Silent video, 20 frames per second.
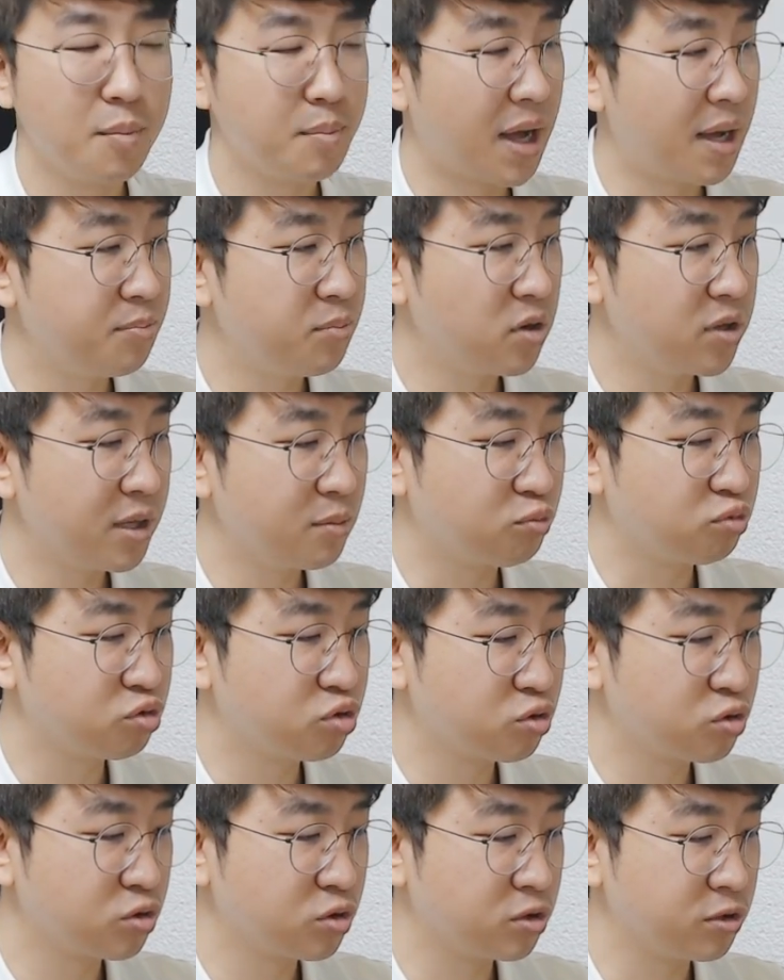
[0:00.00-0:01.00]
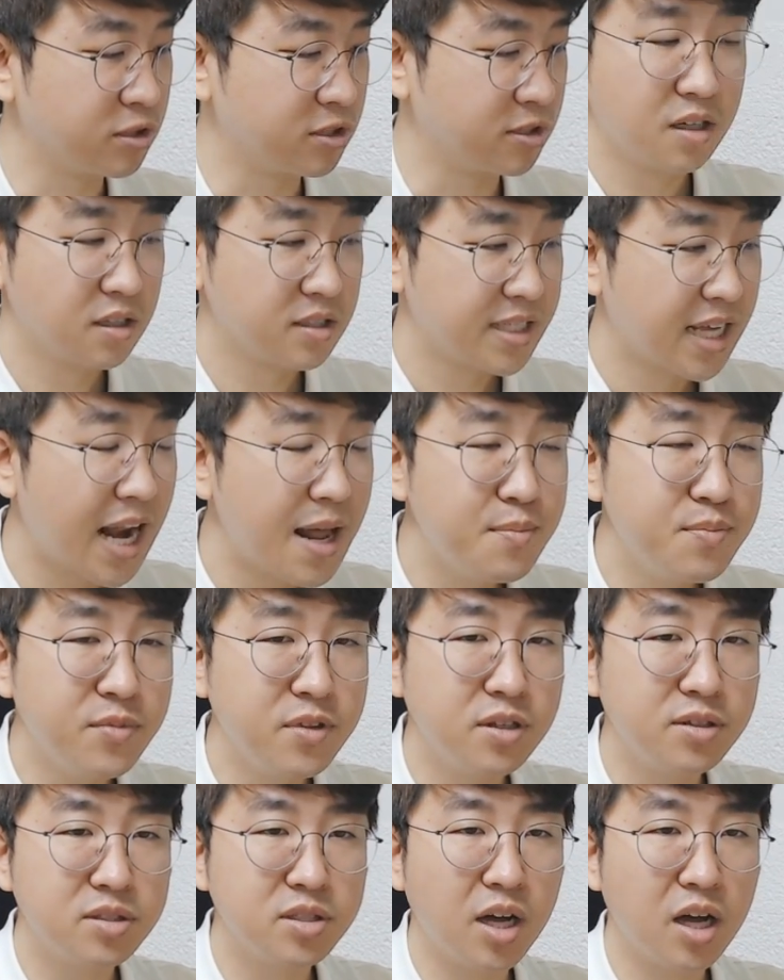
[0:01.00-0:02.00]
반면에 무술은
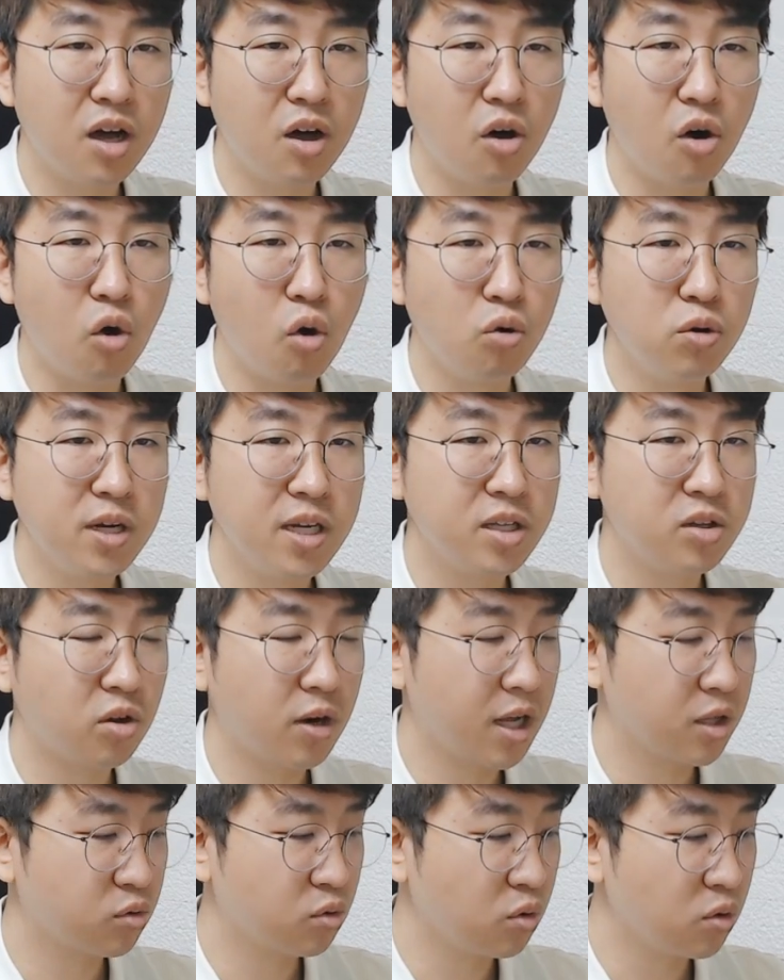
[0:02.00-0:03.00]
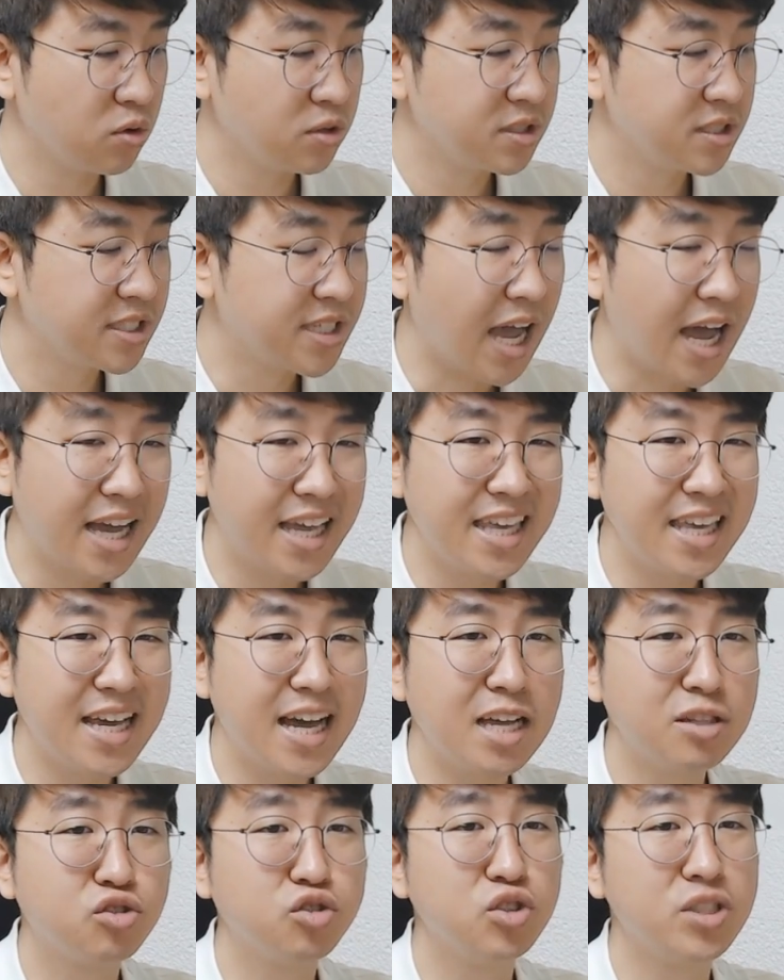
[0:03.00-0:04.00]
사람들과 어울리더라도
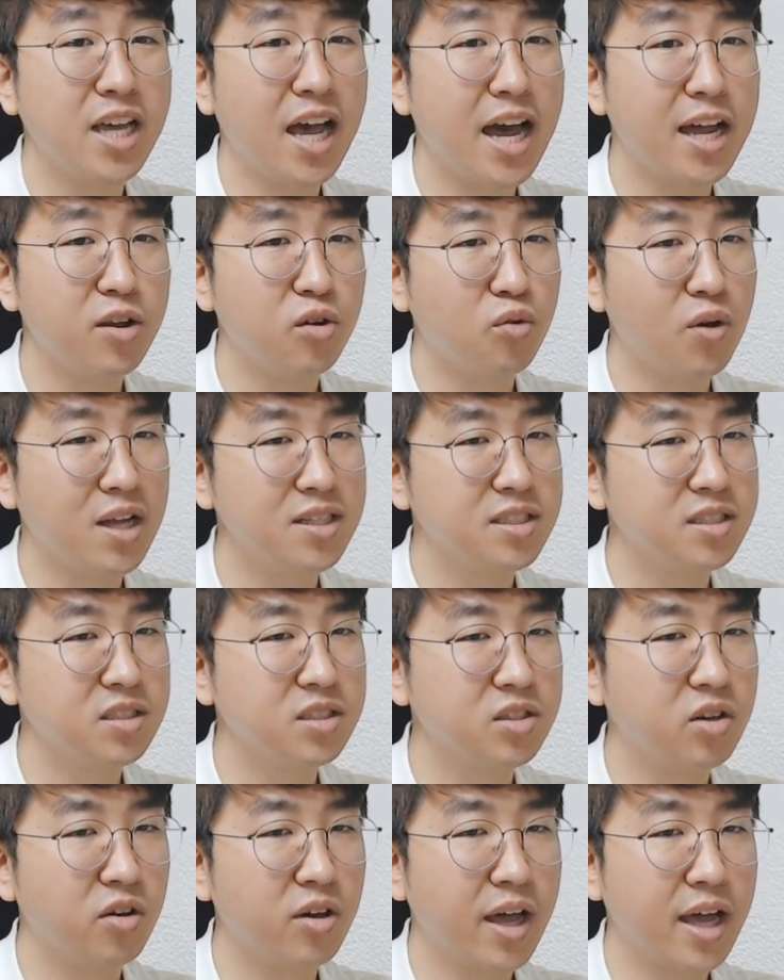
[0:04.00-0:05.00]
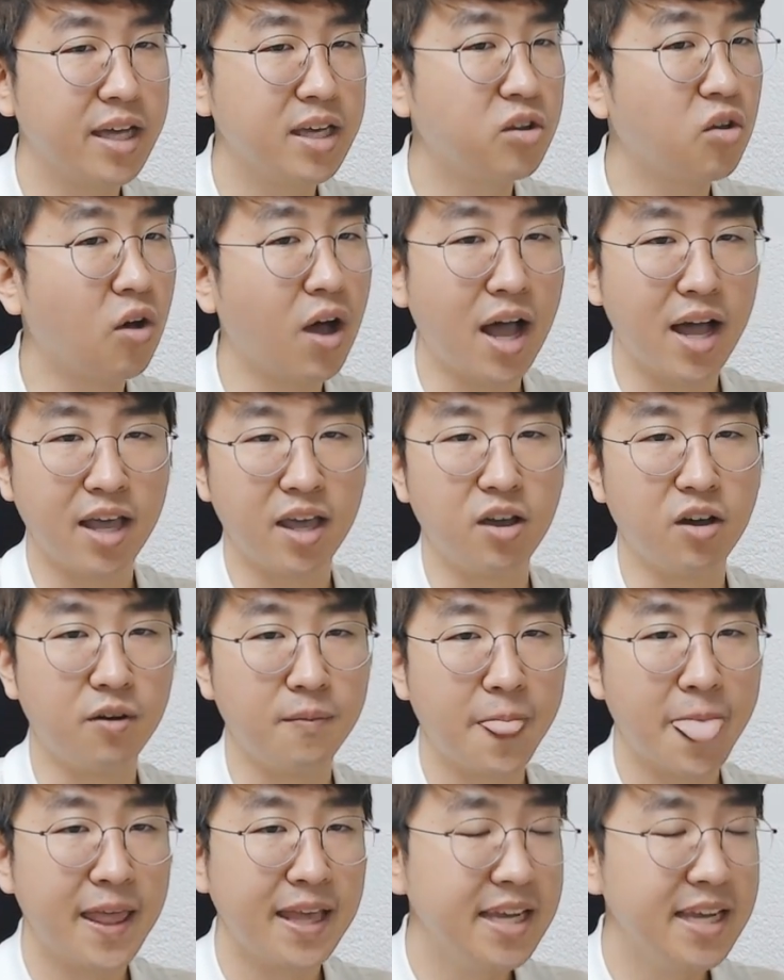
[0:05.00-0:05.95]
자기가 주제하려고 하는 경향이 더 강해요.